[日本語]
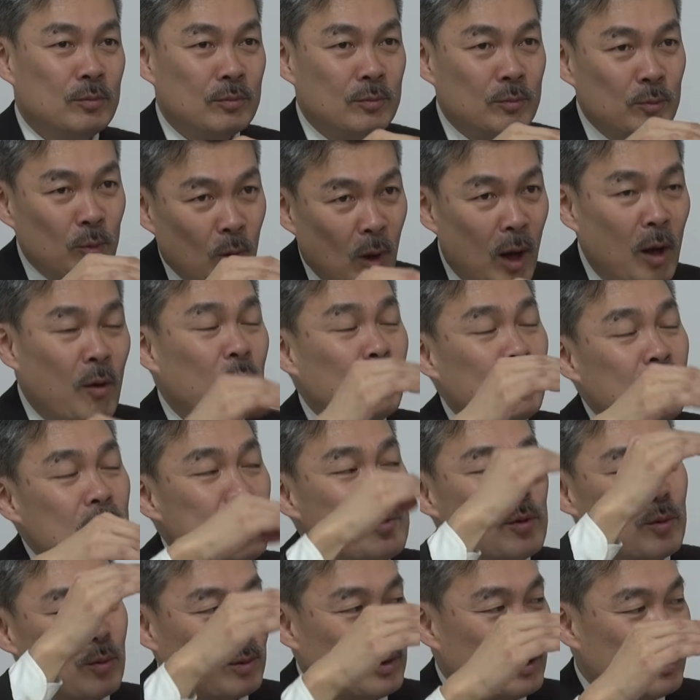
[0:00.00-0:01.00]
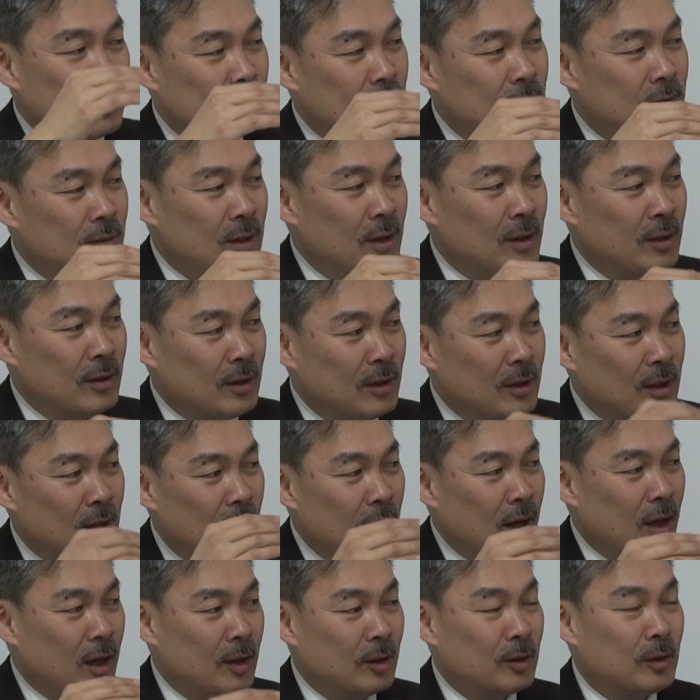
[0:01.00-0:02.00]
もう青天井で税金
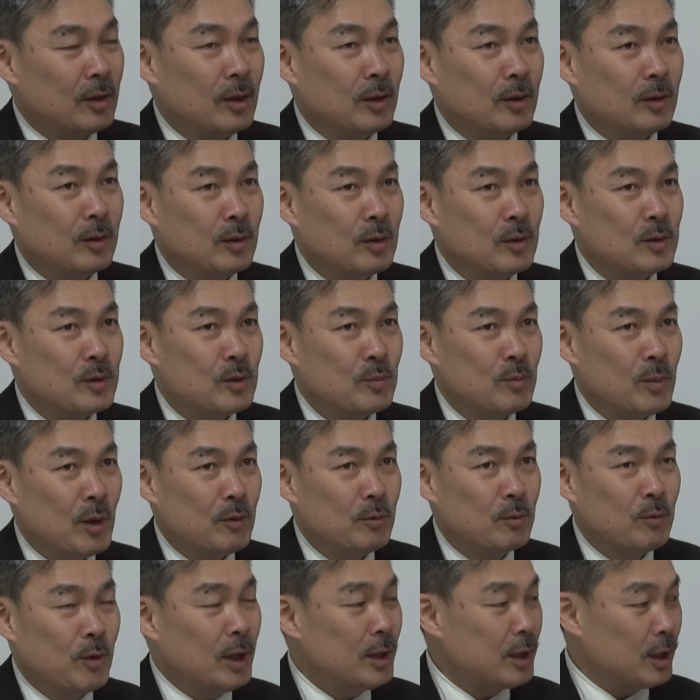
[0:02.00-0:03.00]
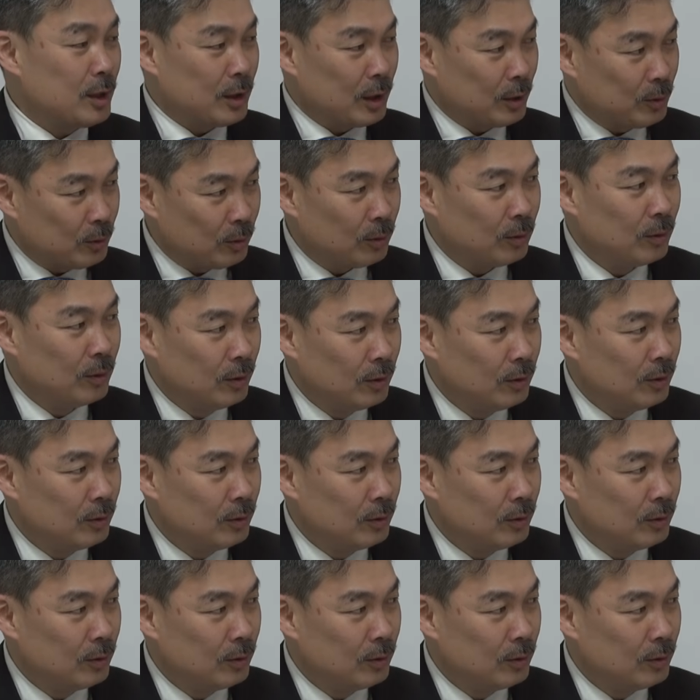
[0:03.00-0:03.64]
が上がっていってしまう罠だと